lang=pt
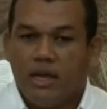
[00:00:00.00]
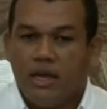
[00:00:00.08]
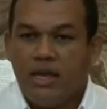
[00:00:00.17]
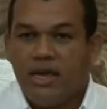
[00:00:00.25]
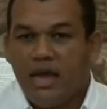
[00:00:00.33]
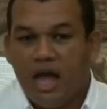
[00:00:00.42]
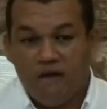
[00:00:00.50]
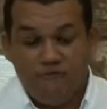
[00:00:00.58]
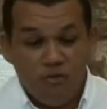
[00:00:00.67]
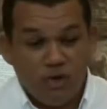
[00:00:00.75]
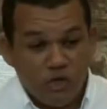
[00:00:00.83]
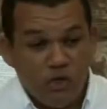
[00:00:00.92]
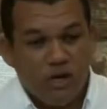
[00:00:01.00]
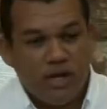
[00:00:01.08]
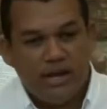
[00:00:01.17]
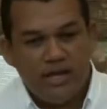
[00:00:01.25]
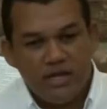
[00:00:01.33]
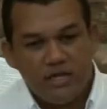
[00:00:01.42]
E havia uma
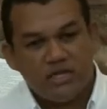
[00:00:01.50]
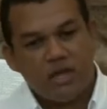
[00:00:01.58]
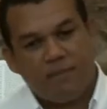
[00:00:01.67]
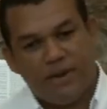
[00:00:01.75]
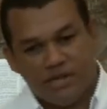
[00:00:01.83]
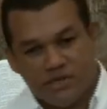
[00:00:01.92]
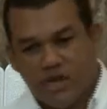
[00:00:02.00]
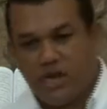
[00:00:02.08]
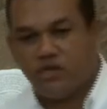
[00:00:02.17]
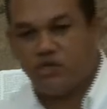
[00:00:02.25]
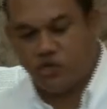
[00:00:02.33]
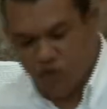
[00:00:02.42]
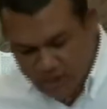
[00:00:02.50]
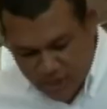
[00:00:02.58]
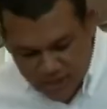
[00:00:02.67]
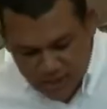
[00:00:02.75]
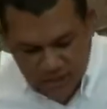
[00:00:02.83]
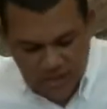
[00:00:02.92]
jornalista presente,
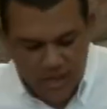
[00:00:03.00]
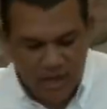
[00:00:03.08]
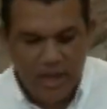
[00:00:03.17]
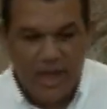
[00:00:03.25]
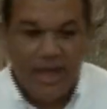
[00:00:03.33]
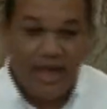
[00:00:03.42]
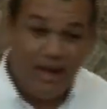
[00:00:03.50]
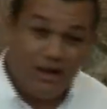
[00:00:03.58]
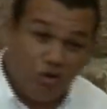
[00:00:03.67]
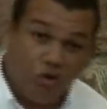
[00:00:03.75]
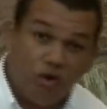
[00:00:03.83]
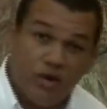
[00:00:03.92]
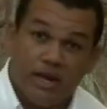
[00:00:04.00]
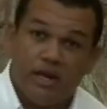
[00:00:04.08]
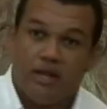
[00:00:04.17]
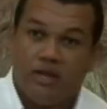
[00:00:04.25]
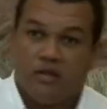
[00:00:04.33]
jornalista é âncora